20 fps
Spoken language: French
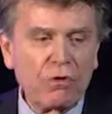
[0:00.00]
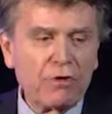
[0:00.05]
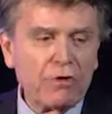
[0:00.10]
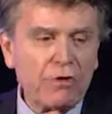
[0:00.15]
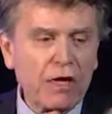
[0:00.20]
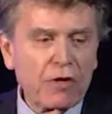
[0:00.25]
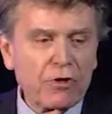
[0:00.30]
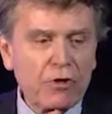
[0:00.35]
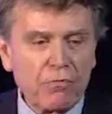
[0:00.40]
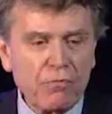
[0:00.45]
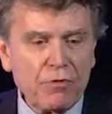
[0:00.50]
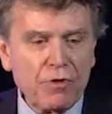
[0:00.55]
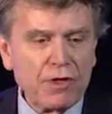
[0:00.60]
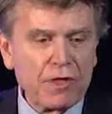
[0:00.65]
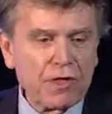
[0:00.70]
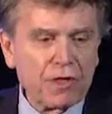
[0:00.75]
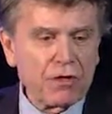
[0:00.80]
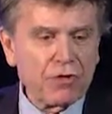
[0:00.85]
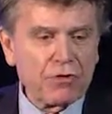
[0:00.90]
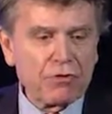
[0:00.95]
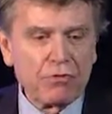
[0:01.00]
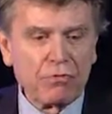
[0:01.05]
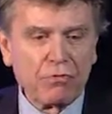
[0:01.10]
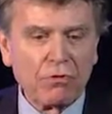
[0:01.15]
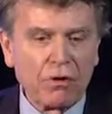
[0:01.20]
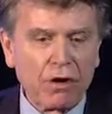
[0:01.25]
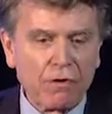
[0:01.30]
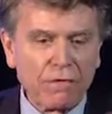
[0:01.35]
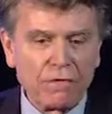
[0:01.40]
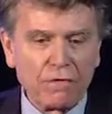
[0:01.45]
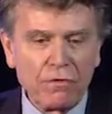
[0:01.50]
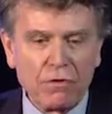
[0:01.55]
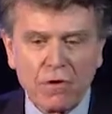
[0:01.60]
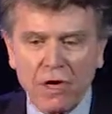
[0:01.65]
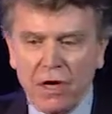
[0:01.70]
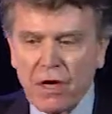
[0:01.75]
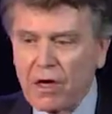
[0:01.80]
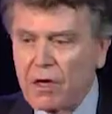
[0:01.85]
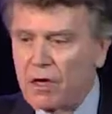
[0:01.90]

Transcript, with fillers: euh, de la communication en vue